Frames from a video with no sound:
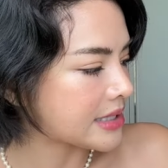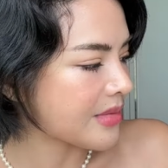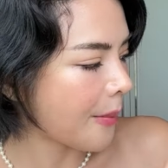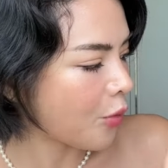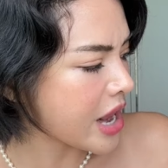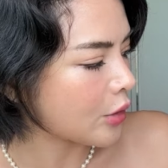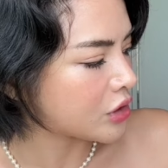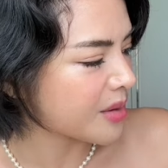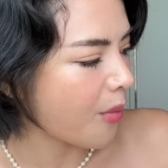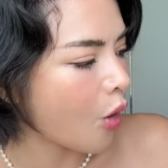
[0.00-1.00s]
สำหรับผู้หญิงโดย
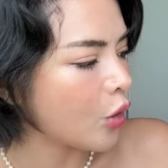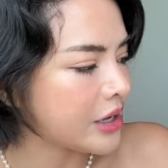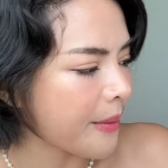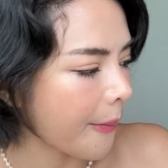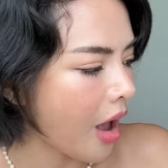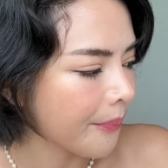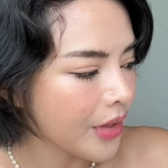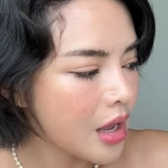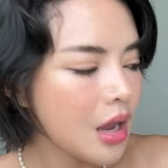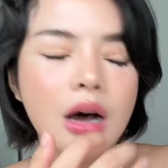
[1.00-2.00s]
เฉพาะคนที่แบบว่า
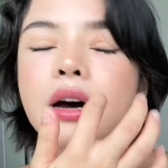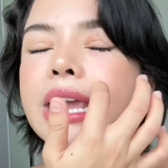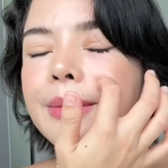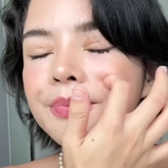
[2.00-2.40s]
เฮ้ย